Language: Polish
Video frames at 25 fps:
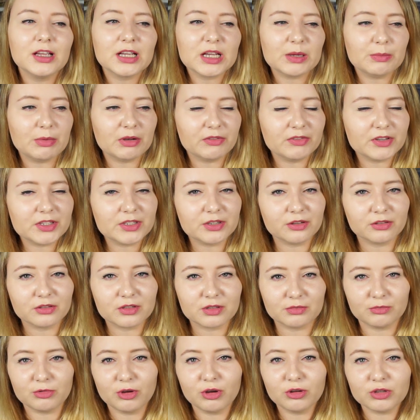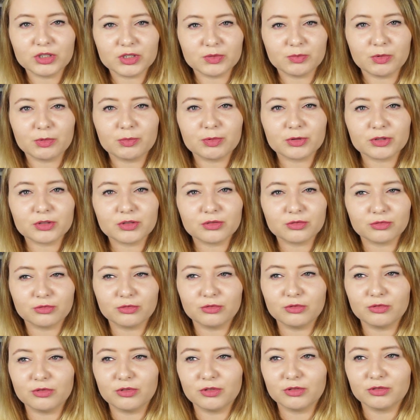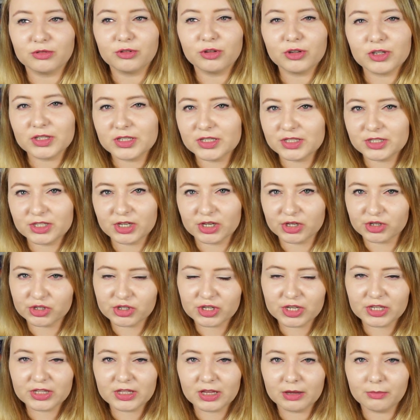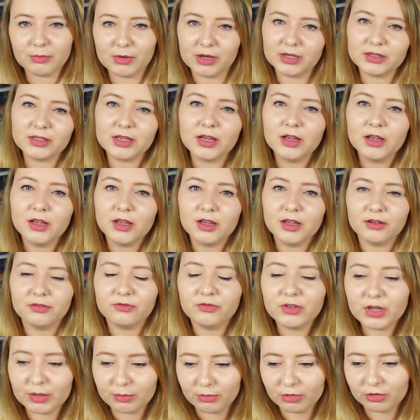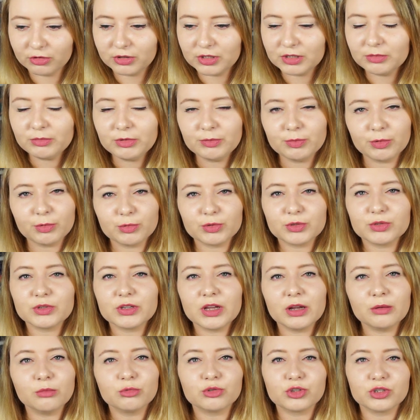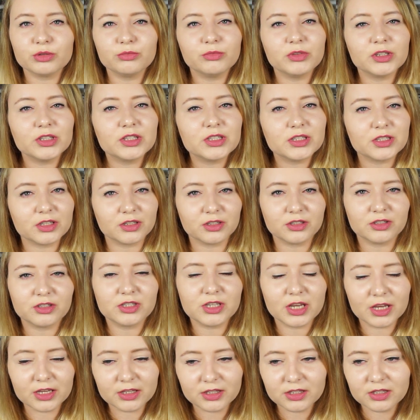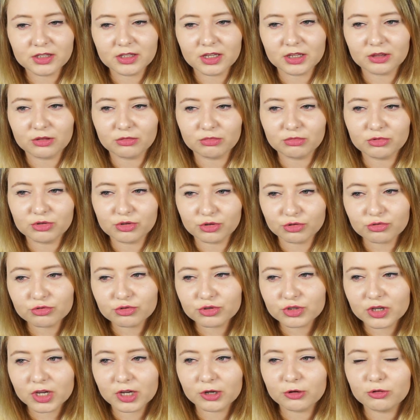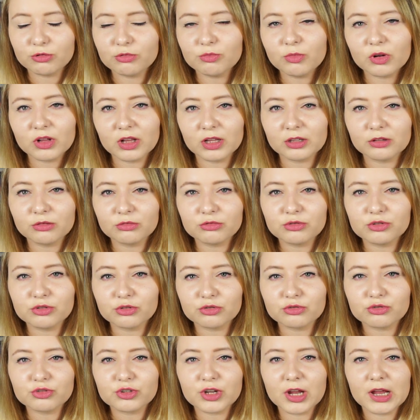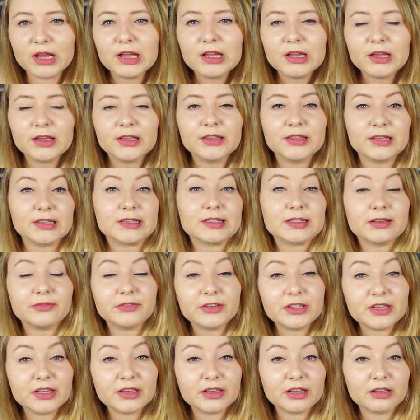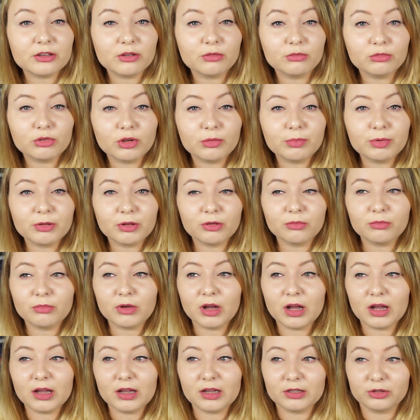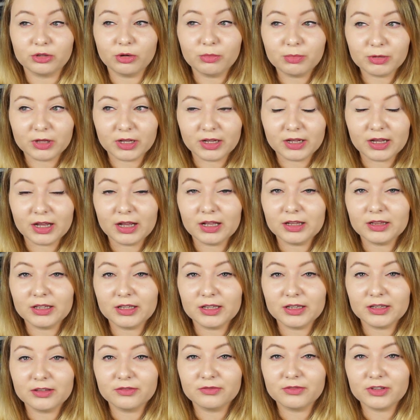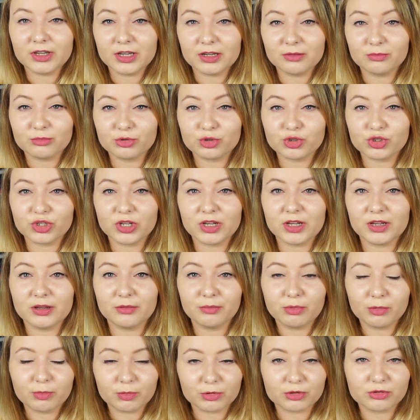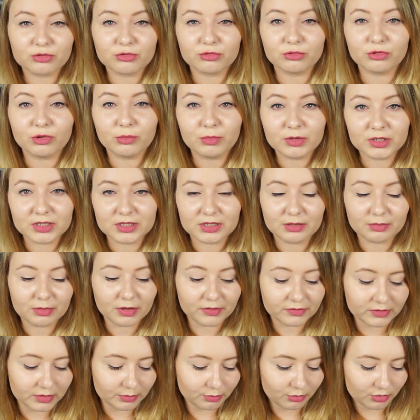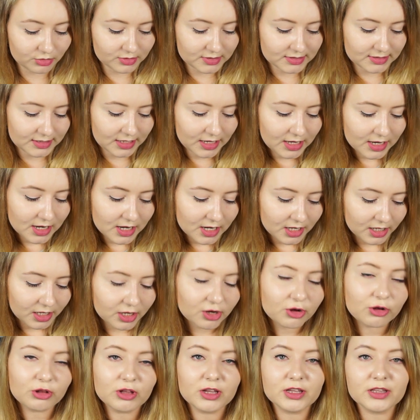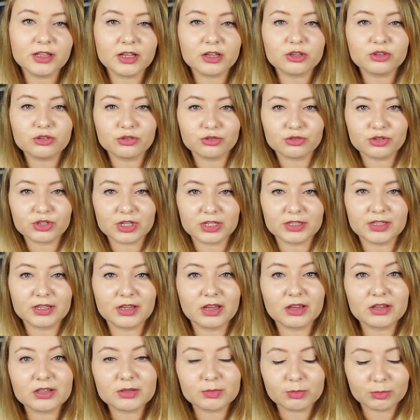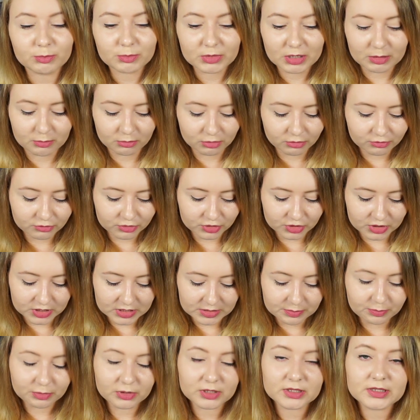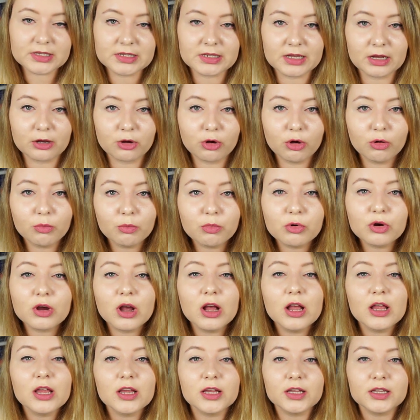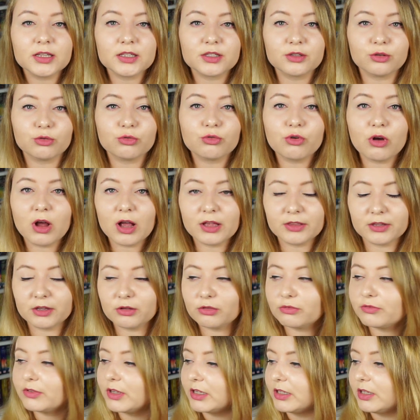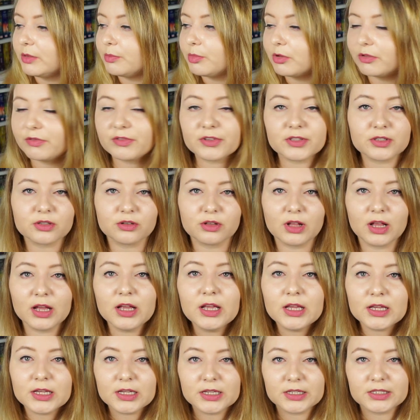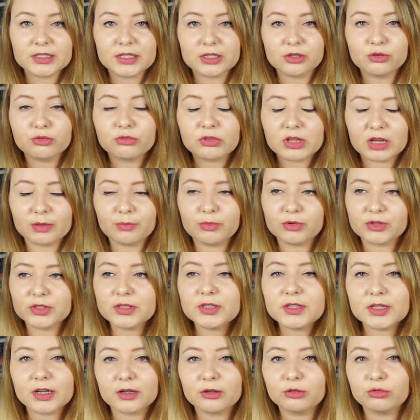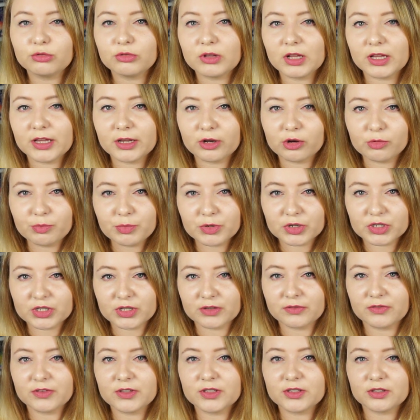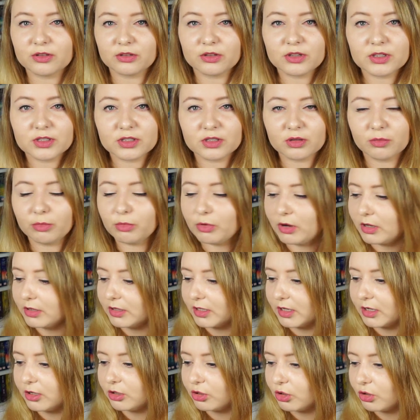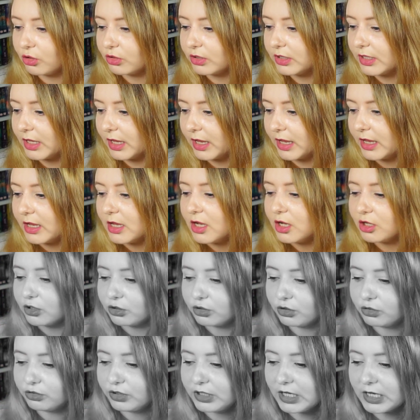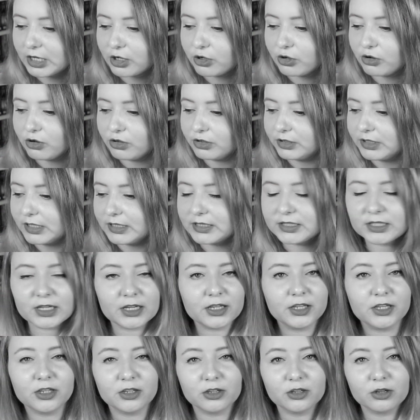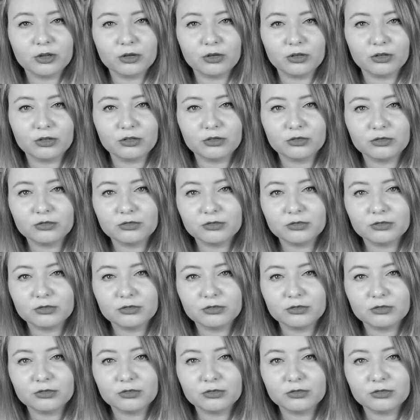Chyba wiecie o co mi chodzi, po prostu to jest ciężki temat, wiem o tym i po prostu ja muszę mieć dzień na tą książkę, humor na tą książkę, nastawienie na nią dobrą, dobre, ale wiem, że po prostu to będzie naprawdę mocne. I kolejna książka, tak jak wspomniałam, również z polecenia Kombuk, jest to Ukochane równanie profesora, cieniutka pozycja, która jako pierwsza w historii zdobyła nagrodę Toniego Tasiaicho.